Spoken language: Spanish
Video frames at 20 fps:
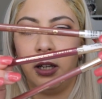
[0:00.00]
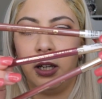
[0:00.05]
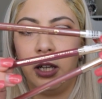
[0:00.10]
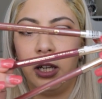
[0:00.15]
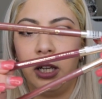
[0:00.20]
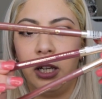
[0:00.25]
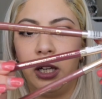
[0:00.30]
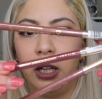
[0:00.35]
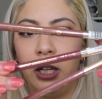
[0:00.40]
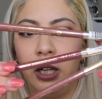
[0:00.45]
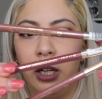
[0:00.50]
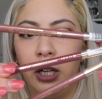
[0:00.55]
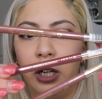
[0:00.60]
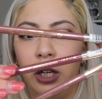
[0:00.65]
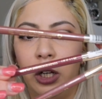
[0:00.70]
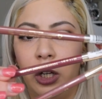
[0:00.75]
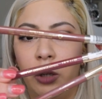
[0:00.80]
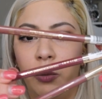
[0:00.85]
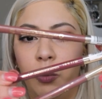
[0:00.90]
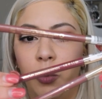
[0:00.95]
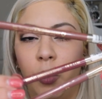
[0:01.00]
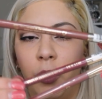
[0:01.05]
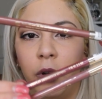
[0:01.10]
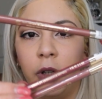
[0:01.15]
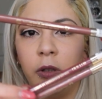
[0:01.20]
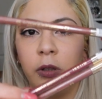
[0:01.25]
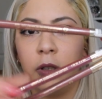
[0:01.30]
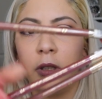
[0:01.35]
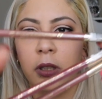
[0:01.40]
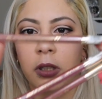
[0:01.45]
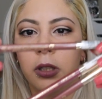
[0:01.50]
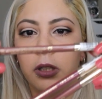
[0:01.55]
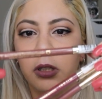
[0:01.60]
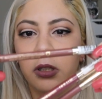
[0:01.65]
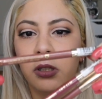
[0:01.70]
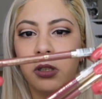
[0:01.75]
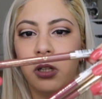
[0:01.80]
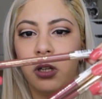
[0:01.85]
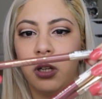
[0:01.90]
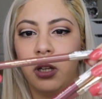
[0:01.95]
El
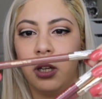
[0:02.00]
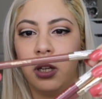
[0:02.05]
Bordeaux.